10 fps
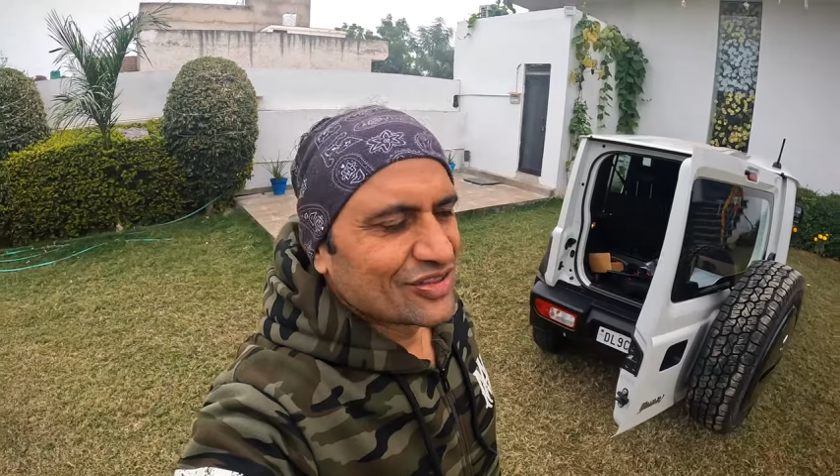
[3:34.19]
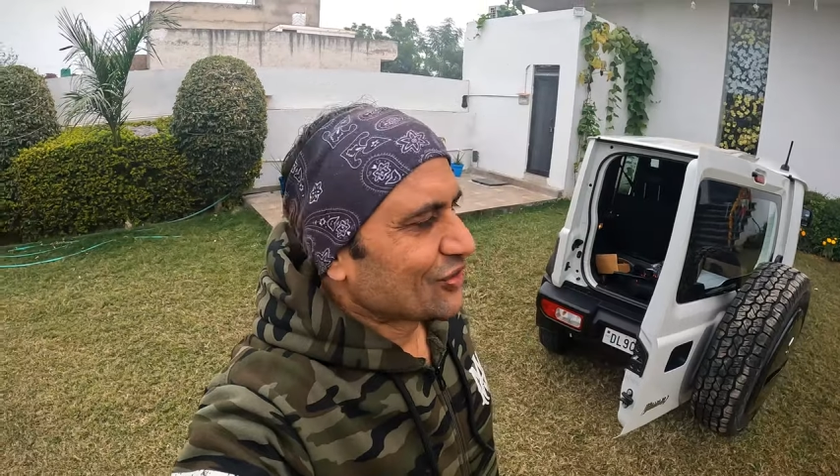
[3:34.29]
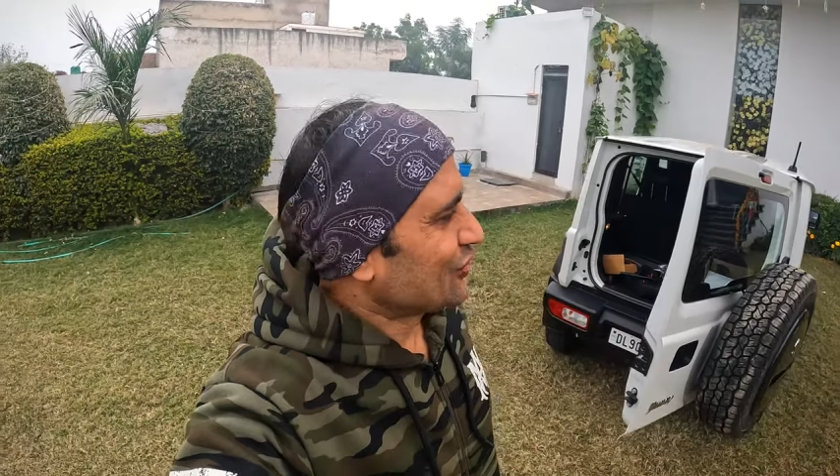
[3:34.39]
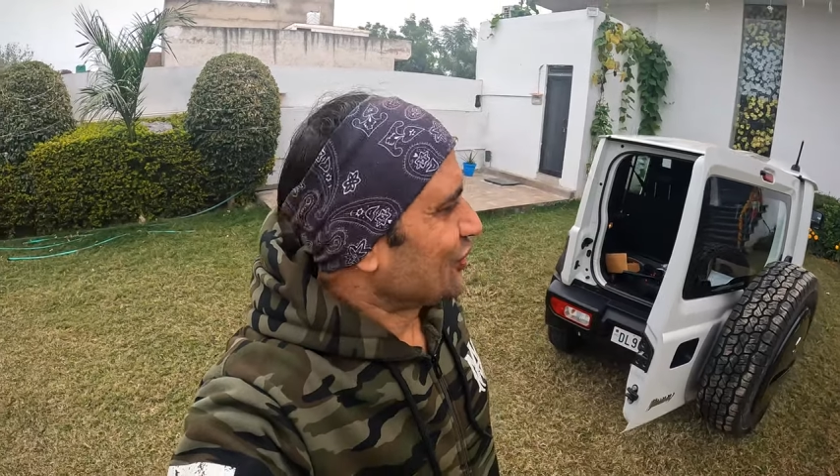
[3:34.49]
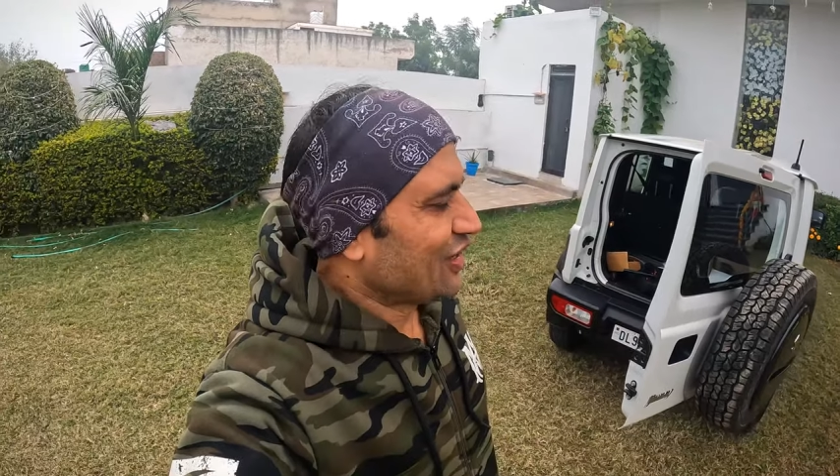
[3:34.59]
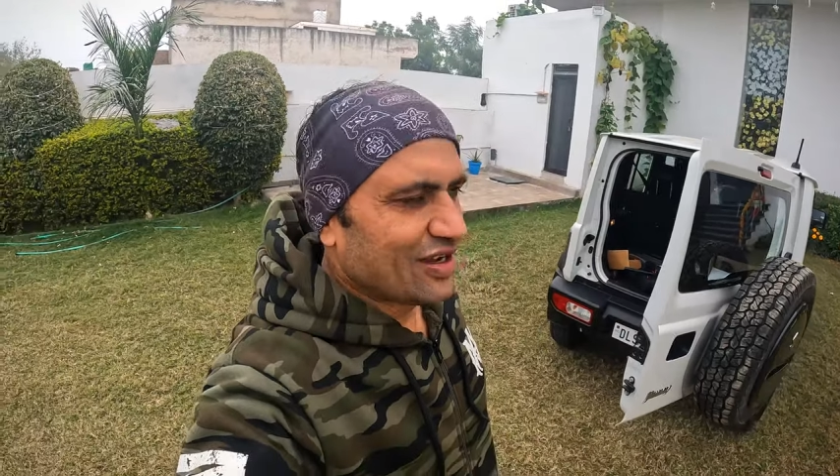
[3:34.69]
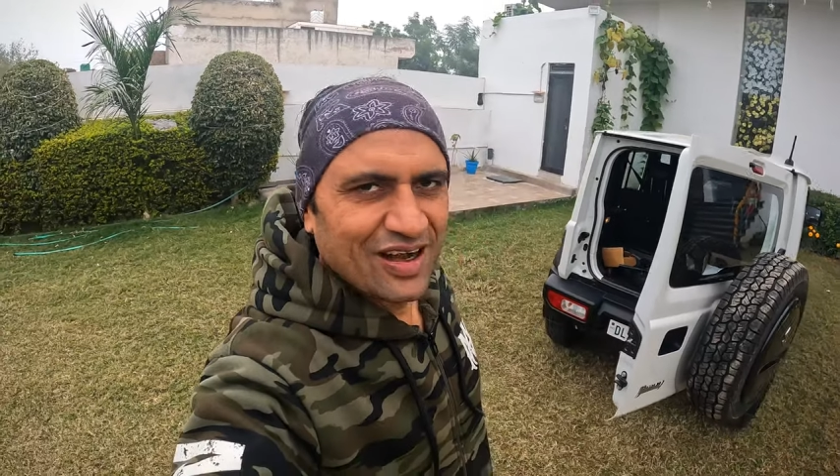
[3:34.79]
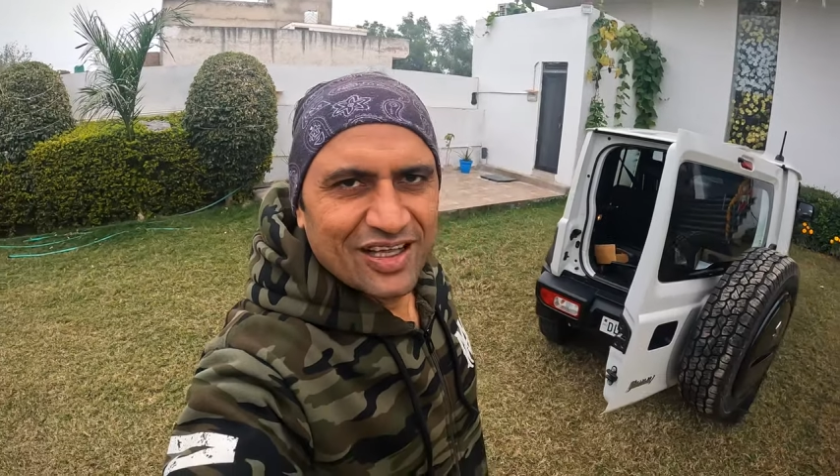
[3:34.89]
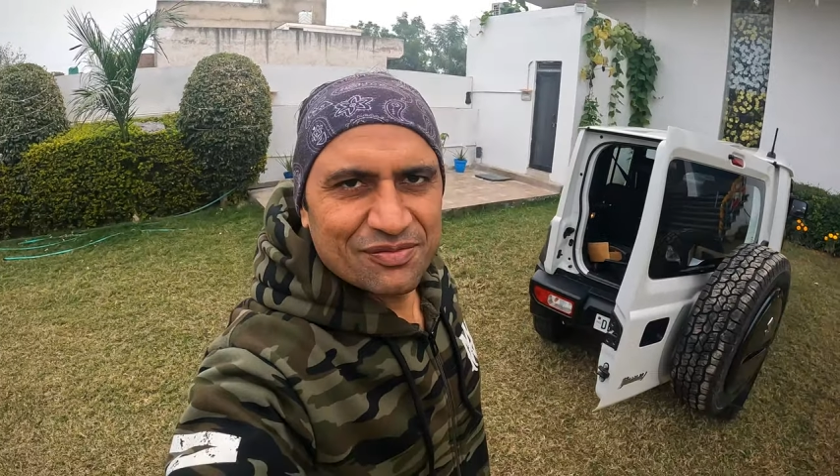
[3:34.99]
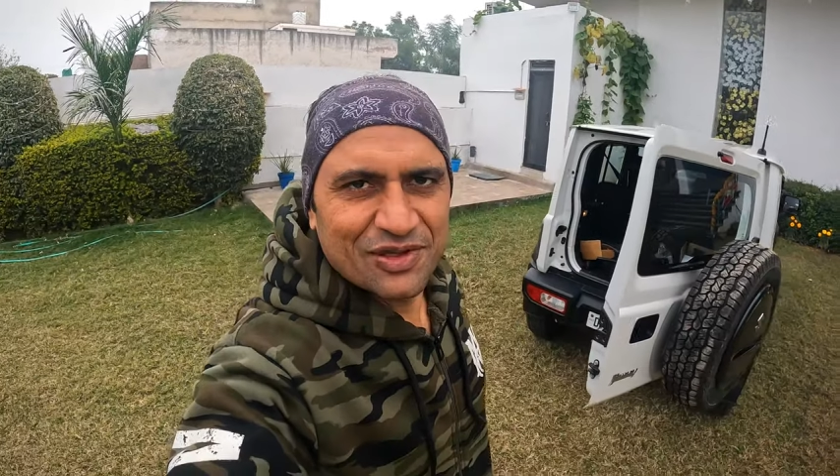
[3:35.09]
तो
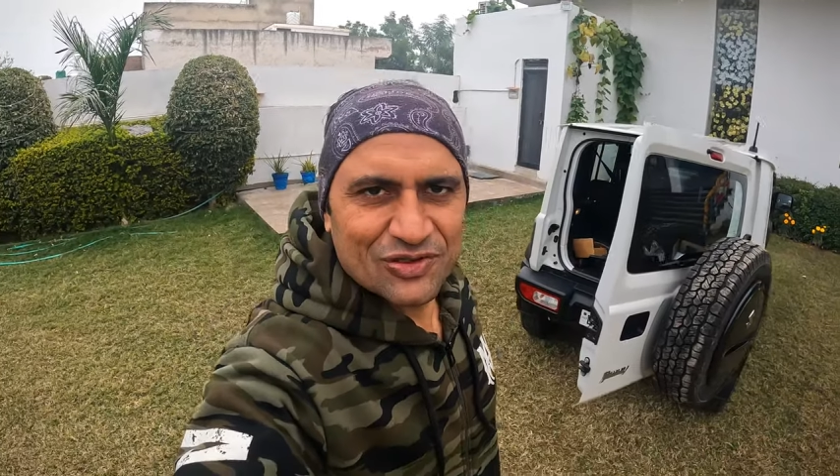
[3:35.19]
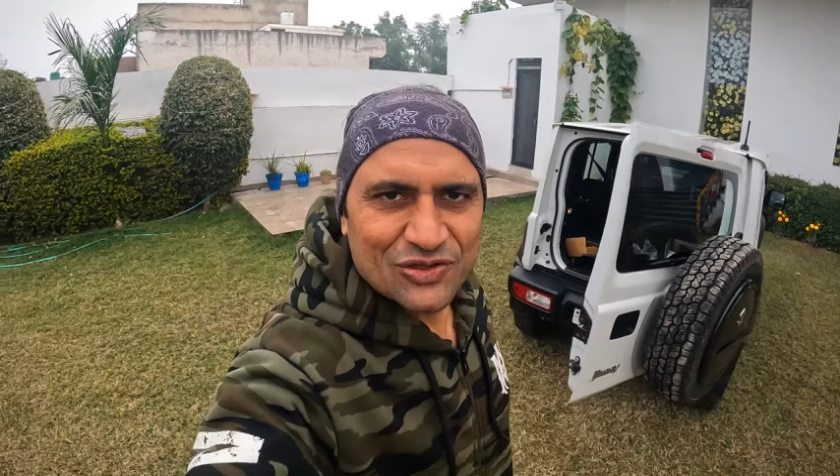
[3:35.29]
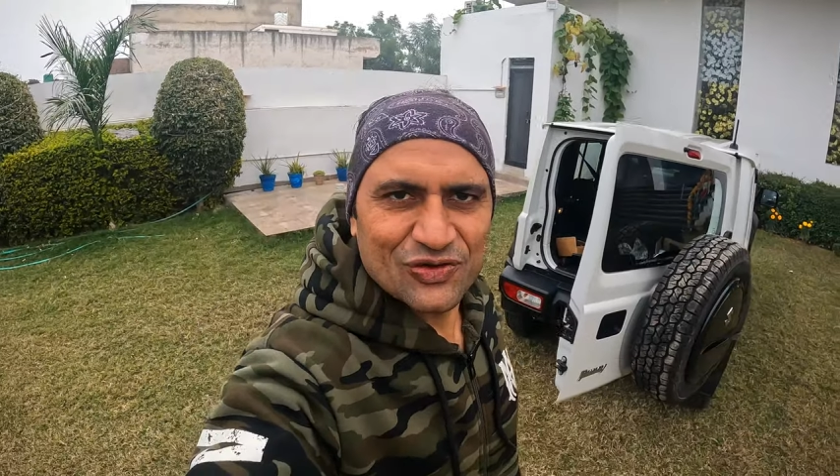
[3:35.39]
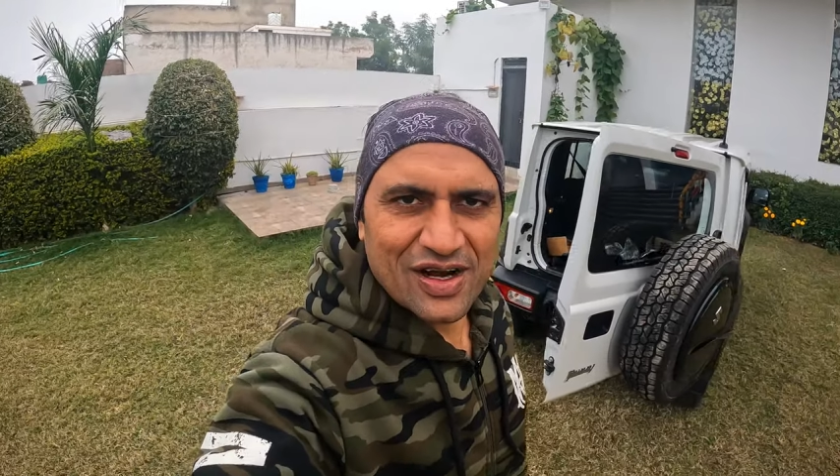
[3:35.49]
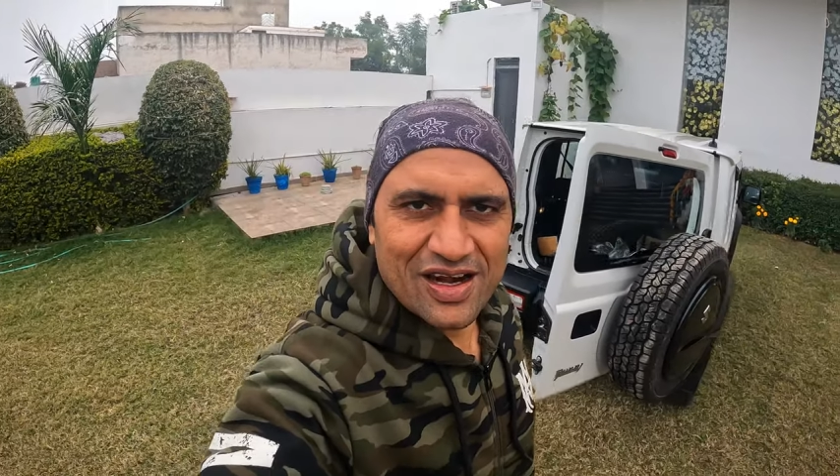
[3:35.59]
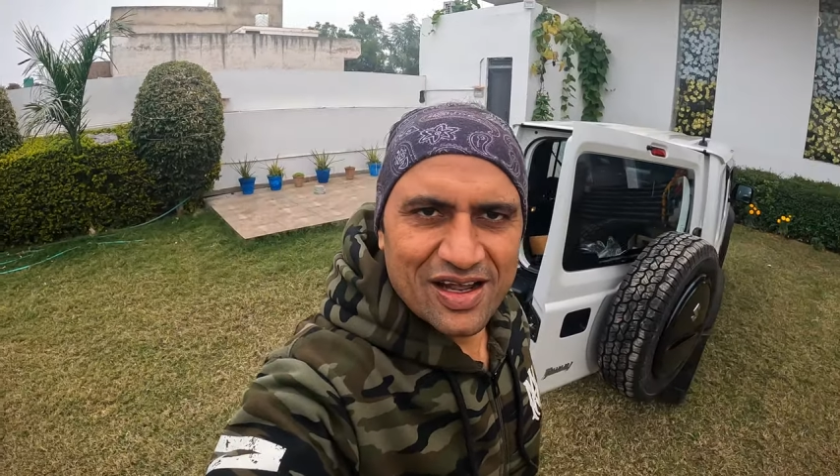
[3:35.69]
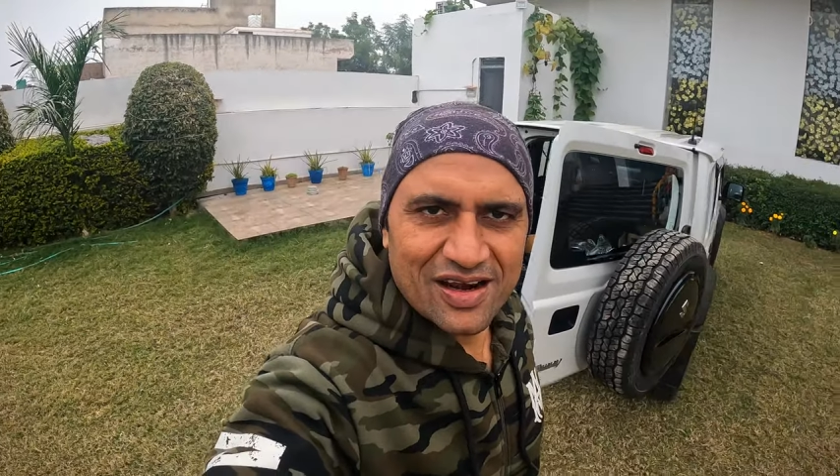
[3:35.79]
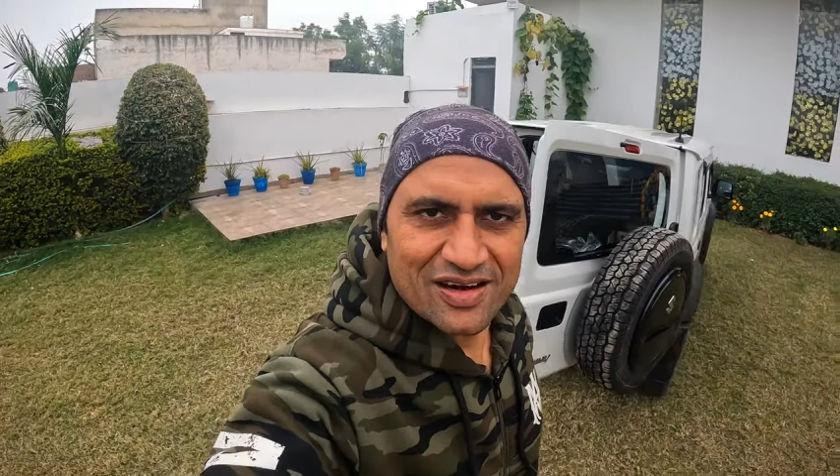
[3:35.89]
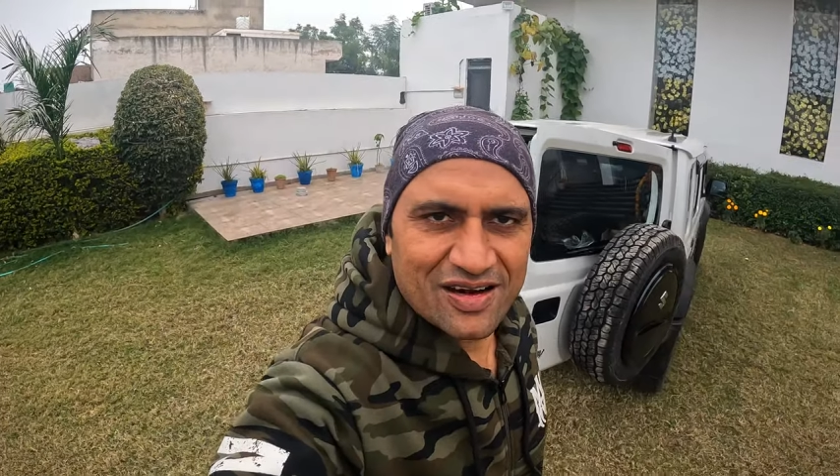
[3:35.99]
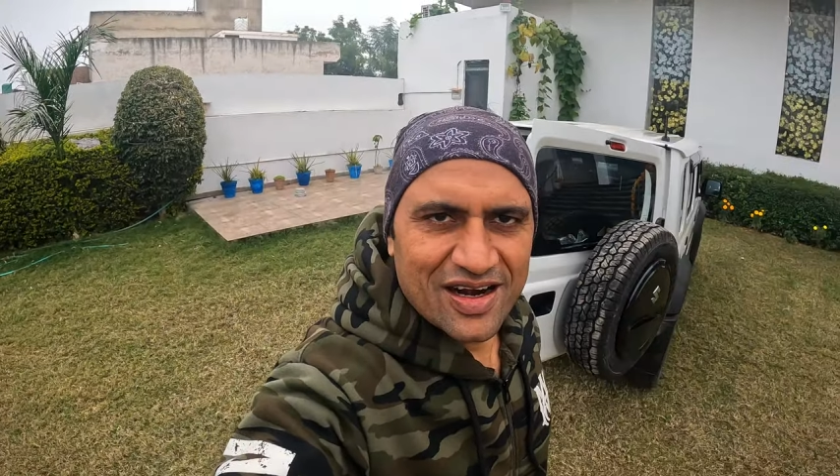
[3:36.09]
अंत में दोस्तों राइट हार्ड